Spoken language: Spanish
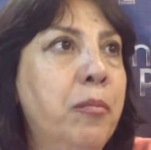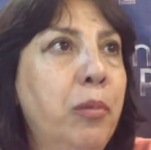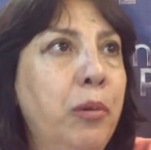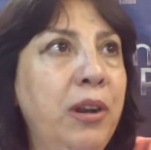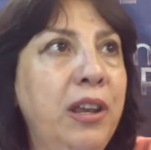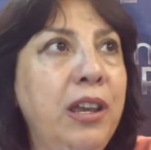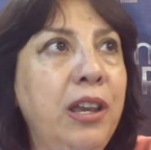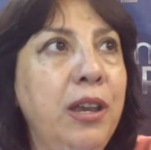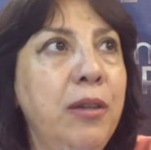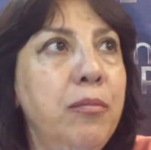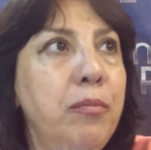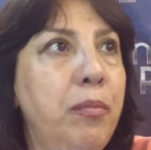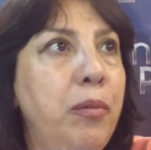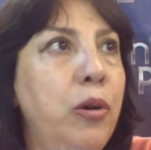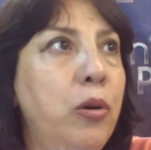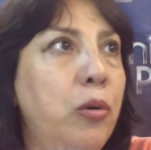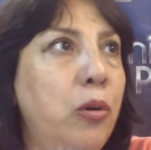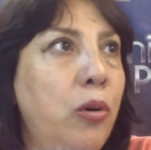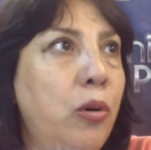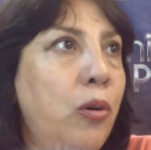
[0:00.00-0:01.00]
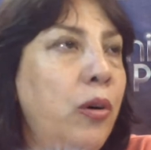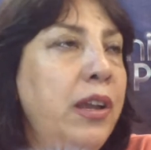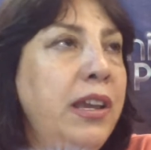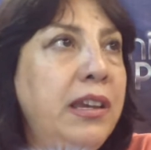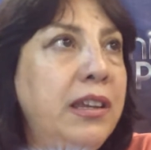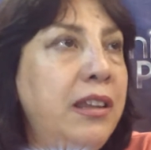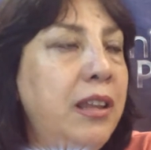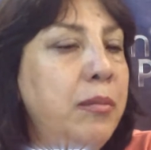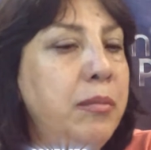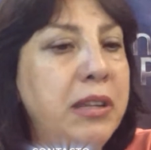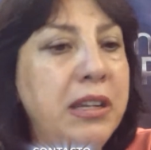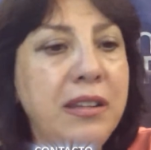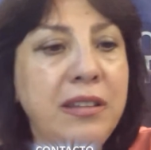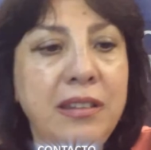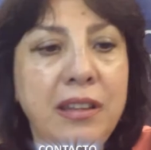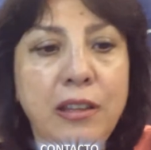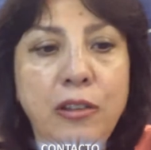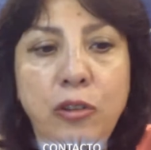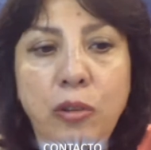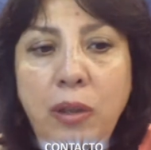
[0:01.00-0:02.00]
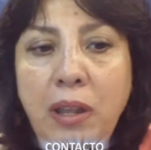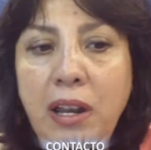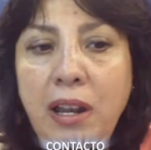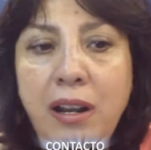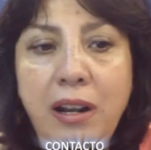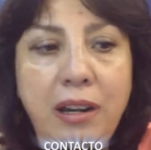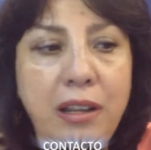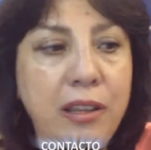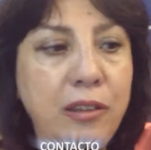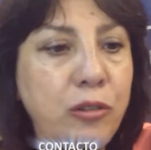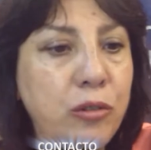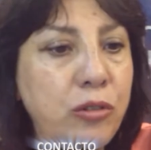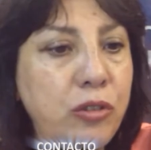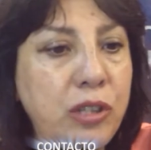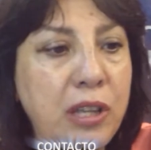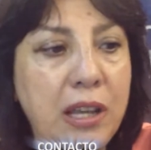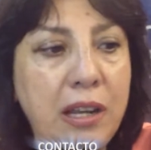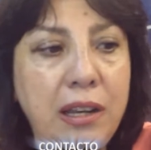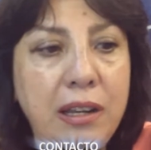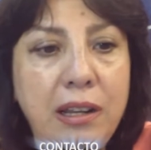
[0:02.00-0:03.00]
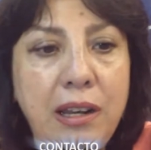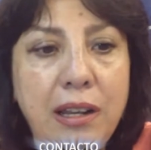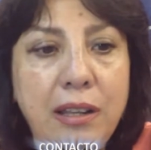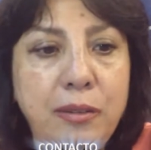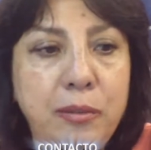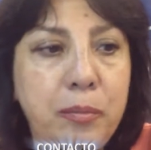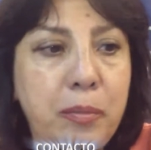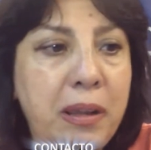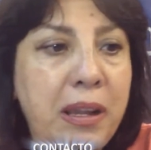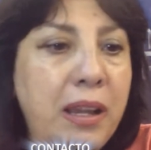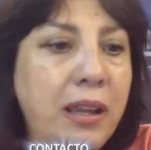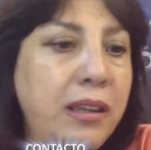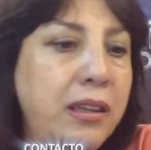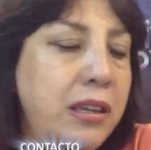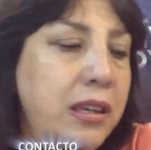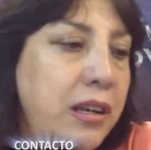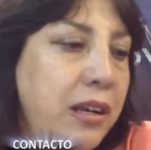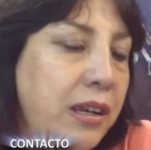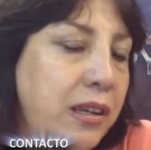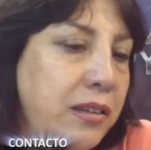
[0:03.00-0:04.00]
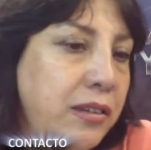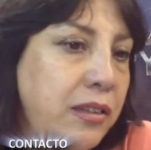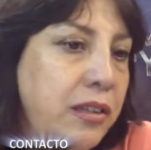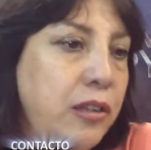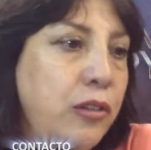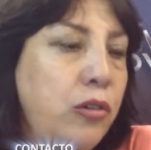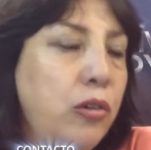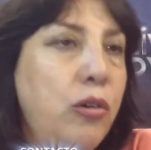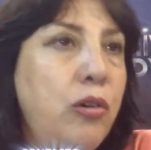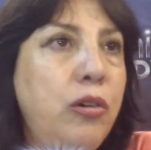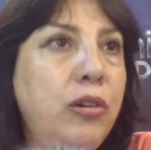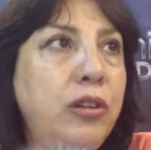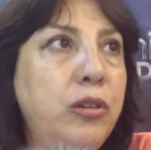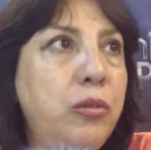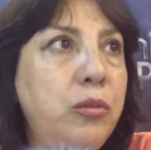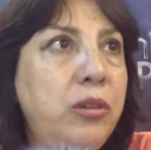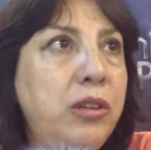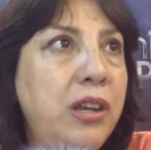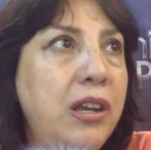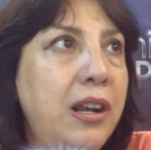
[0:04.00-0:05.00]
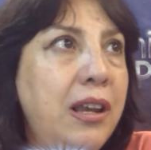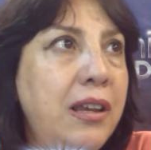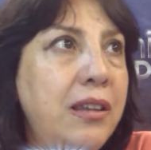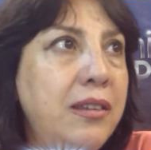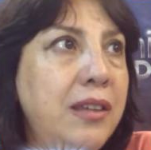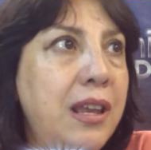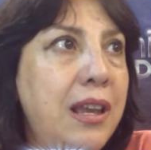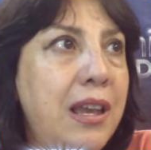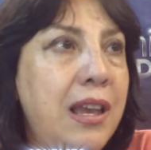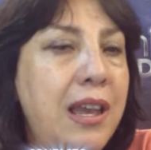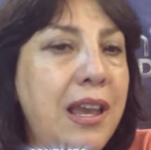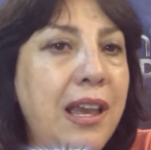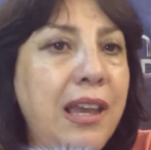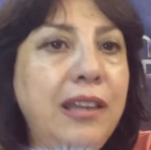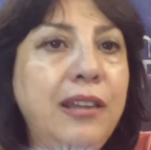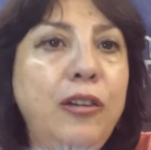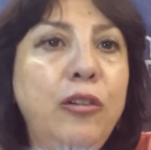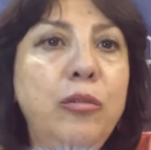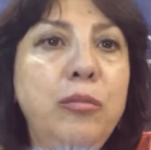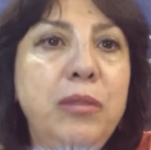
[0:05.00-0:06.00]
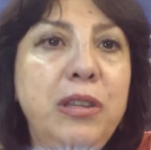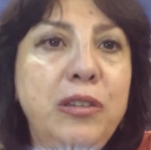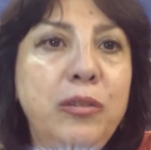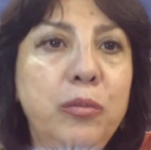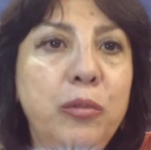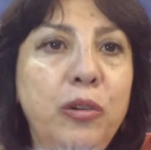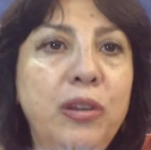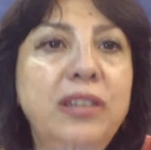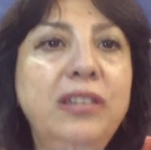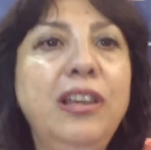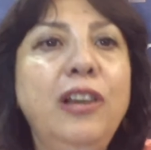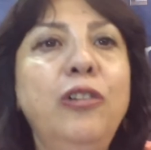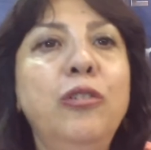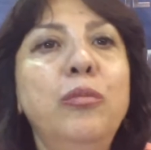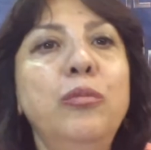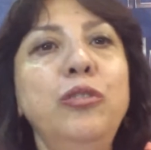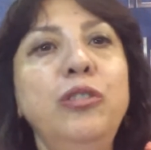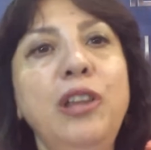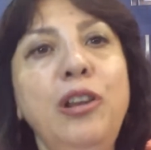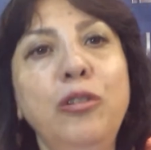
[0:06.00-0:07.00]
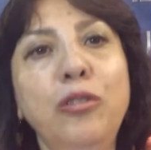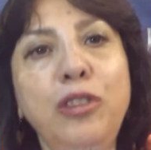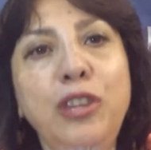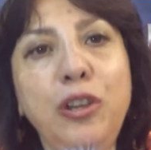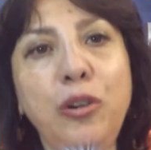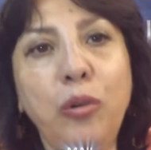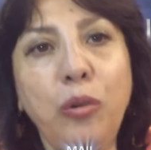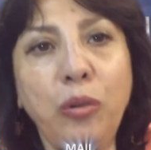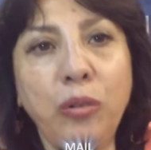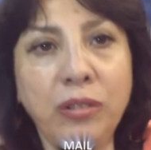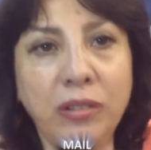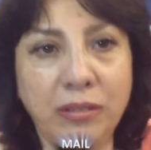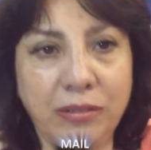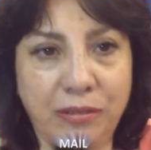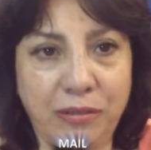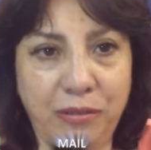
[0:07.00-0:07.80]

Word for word: Por ejemplo, hoy que también están todas las redes sociales, las páginas y todo lo que tú quieras, es lo mismo, es que cómo se lo digo,